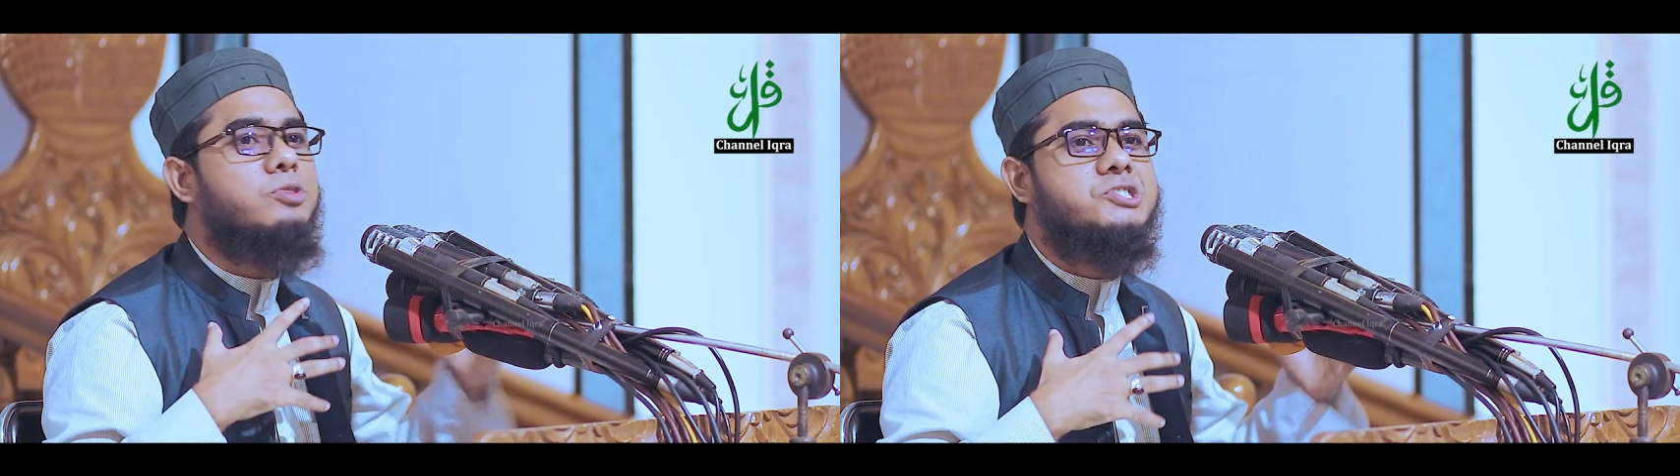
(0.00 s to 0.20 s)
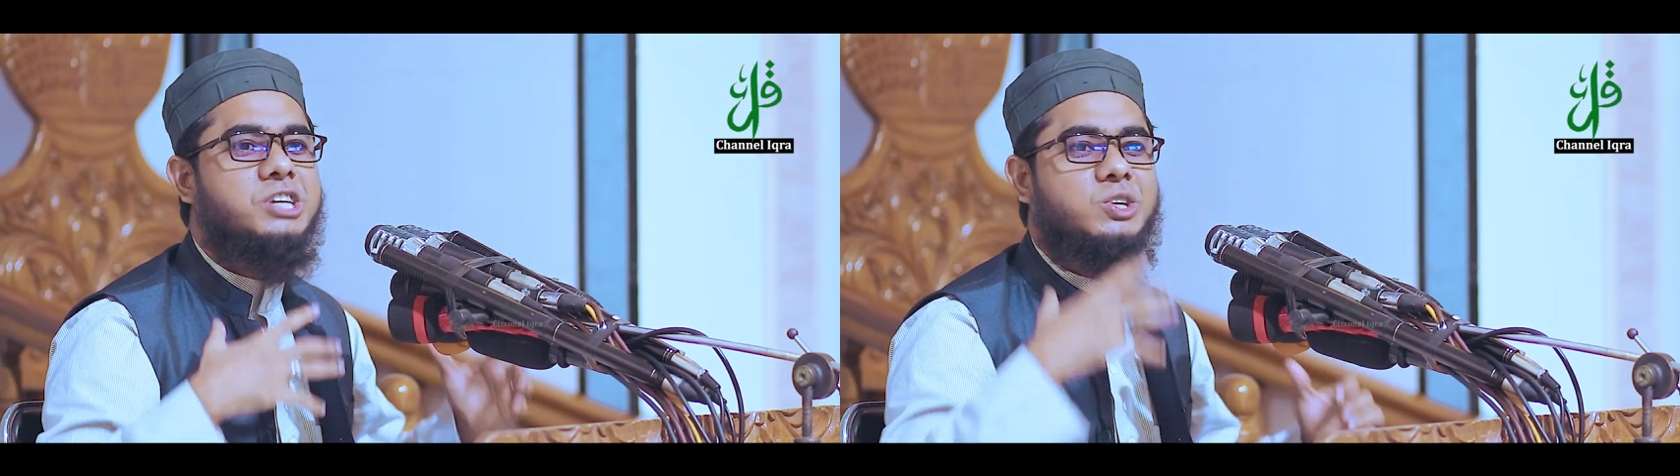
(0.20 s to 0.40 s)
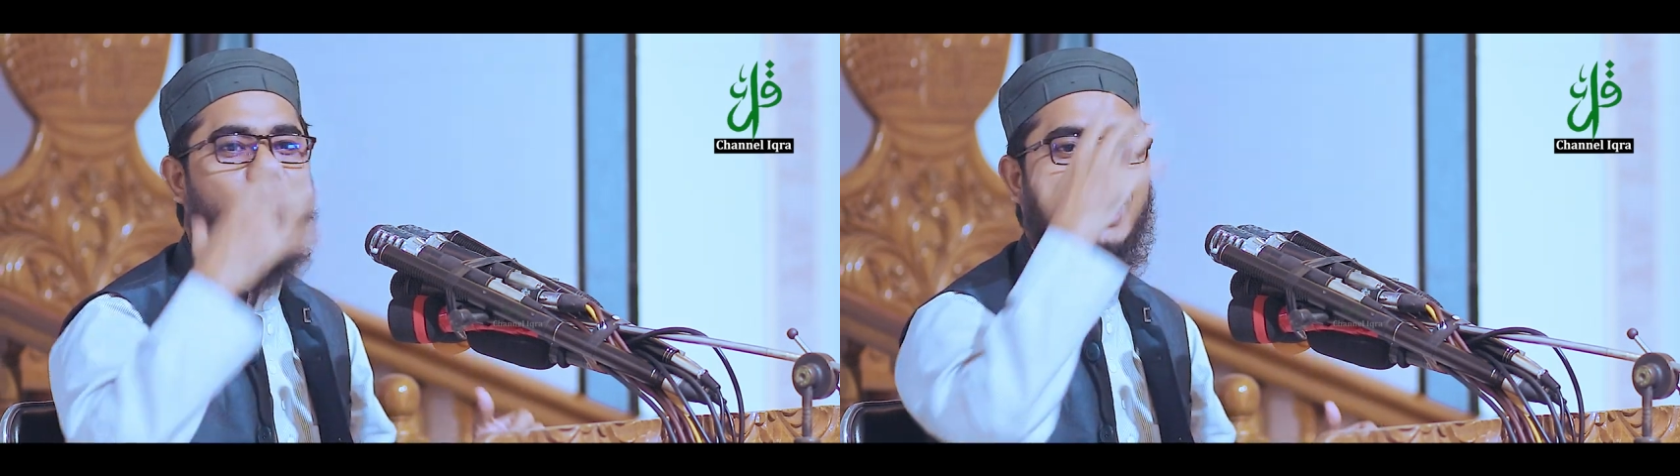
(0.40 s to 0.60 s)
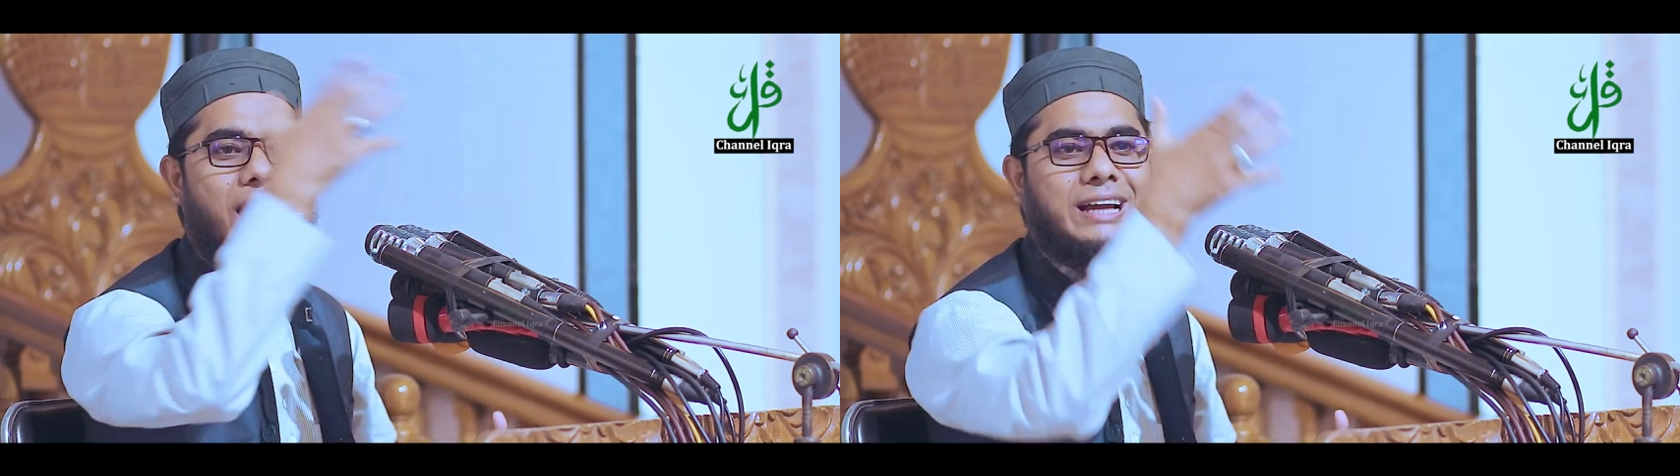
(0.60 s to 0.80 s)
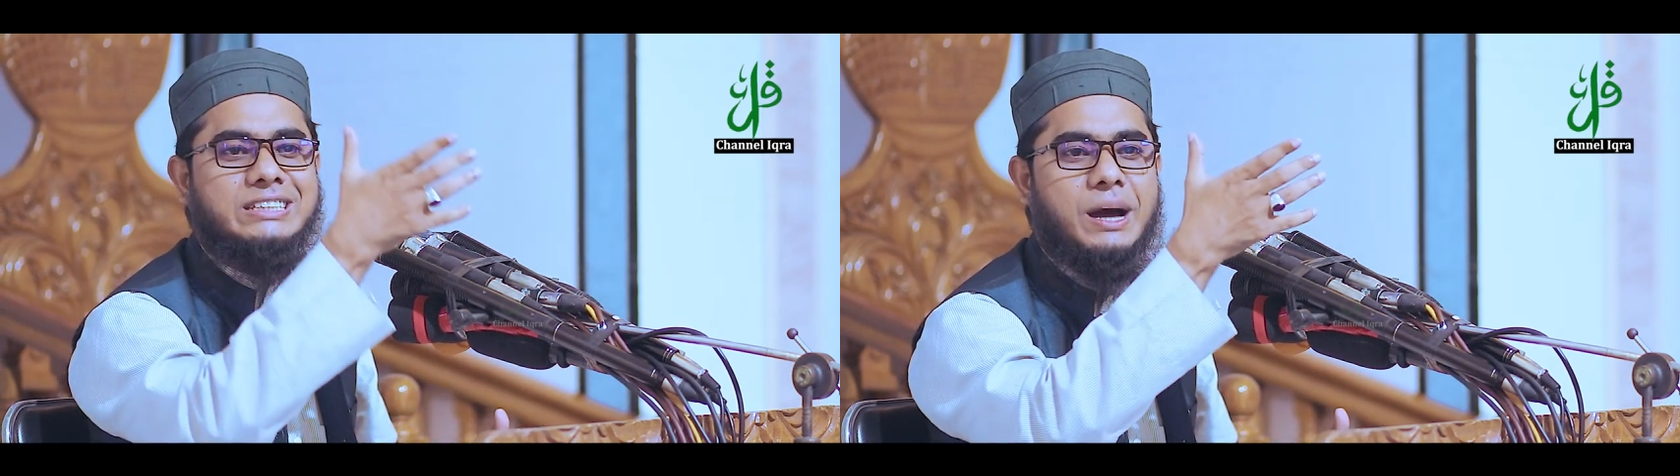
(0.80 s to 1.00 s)
মসজিদগুলার
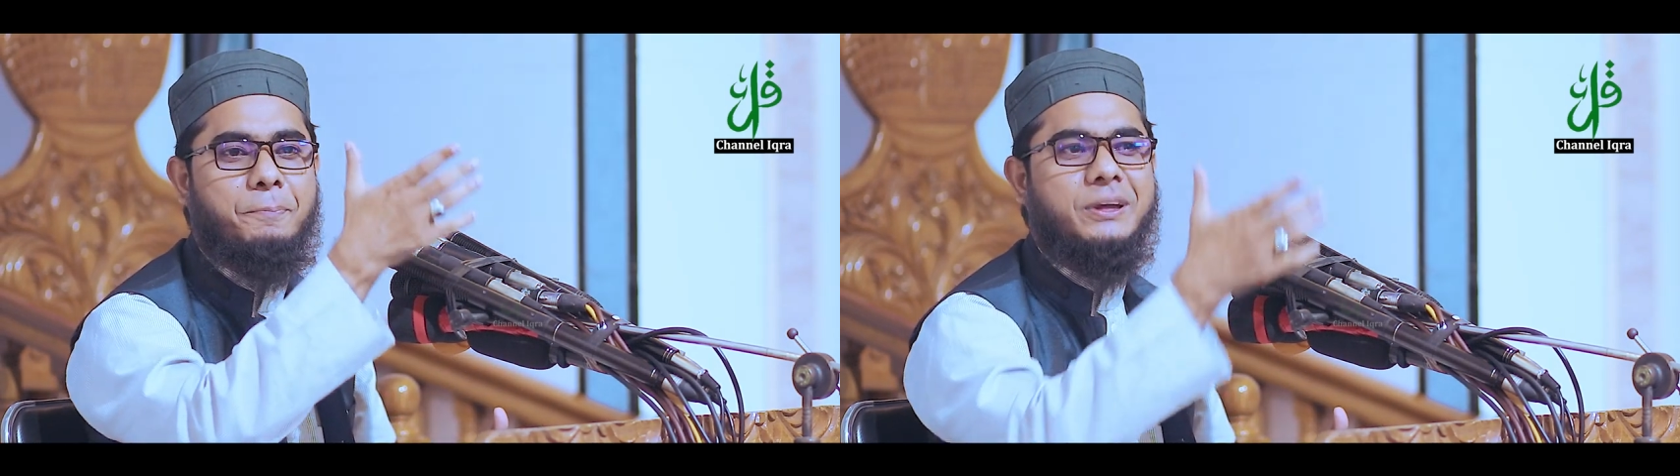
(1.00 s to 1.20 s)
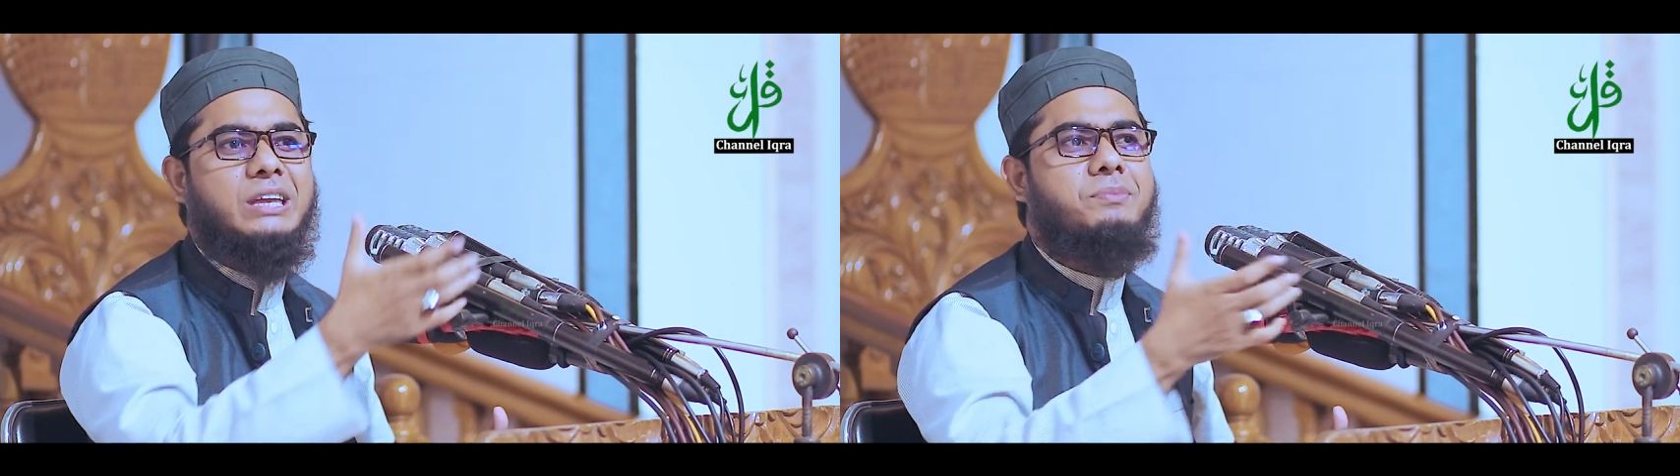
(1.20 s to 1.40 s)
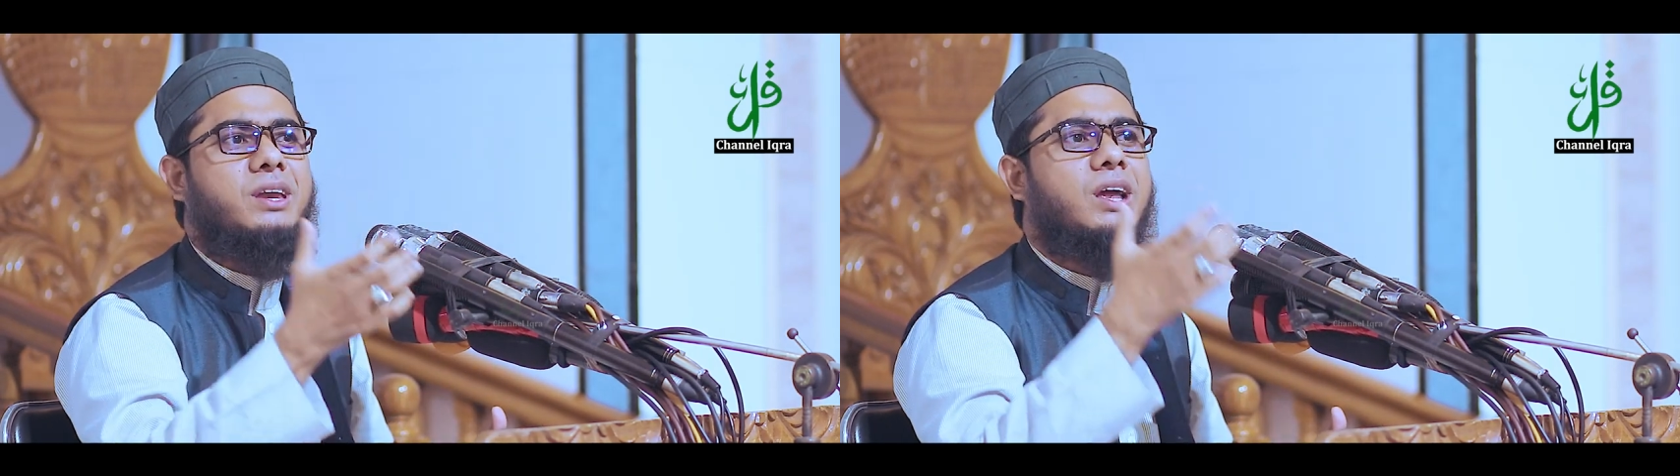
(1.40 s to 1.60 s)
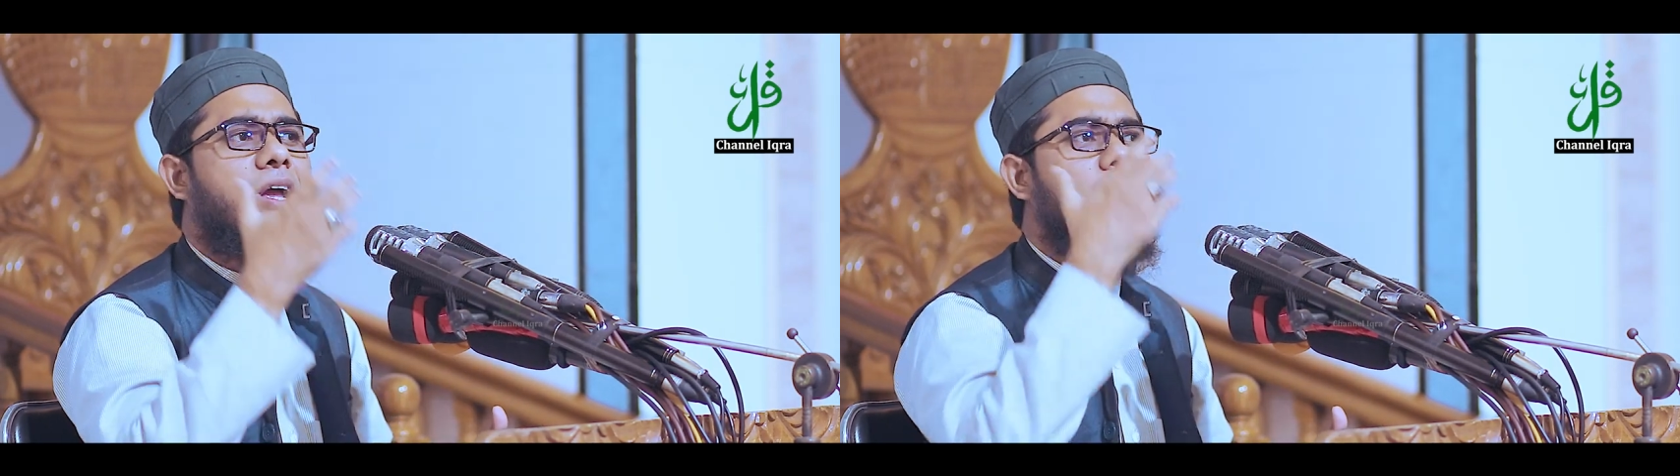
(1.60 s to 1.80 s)
একটা পৃথিবীর